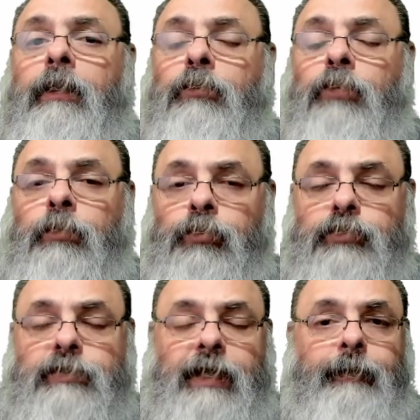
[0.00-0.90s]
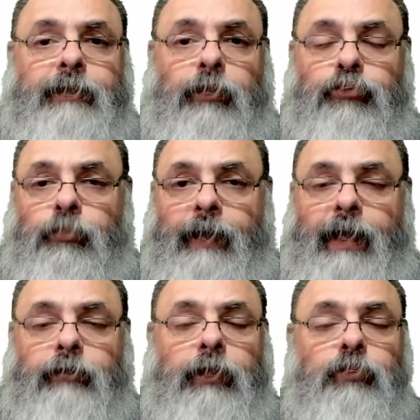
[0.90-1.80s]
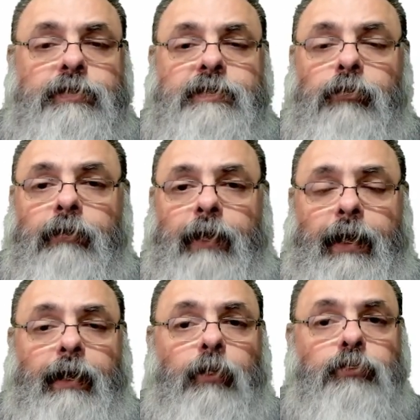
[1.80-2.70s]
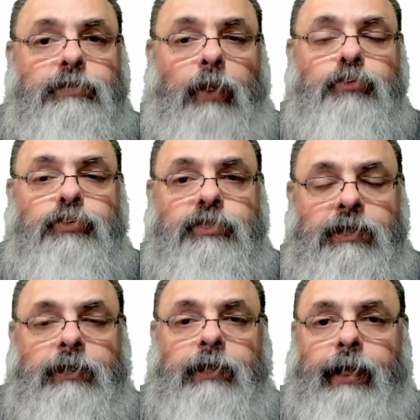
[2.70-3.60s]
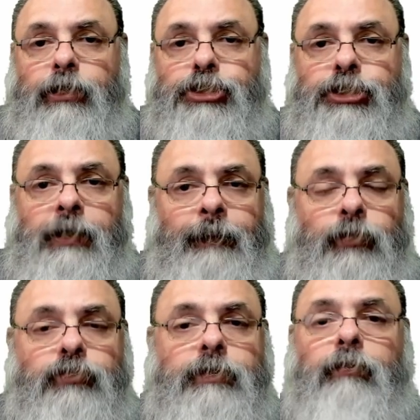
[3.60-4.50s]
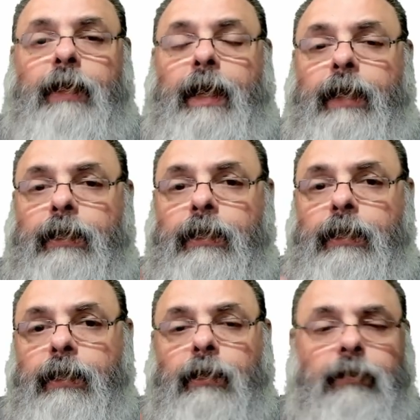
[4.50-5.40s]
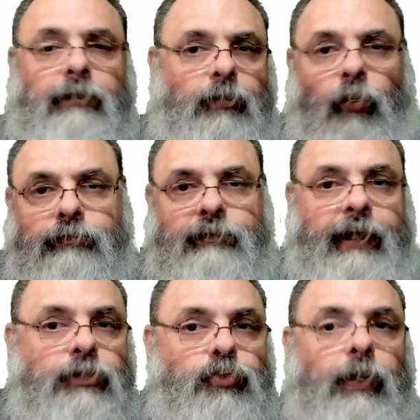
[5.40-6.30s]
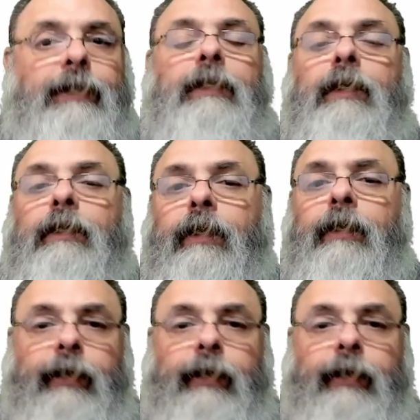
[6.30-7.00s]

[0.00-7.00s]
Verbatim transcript: Todo mundo sabe, está acostumado aí que usa celular, a usar o SIM, que é aquele chip do celular que liga, que contém a sua linha, né?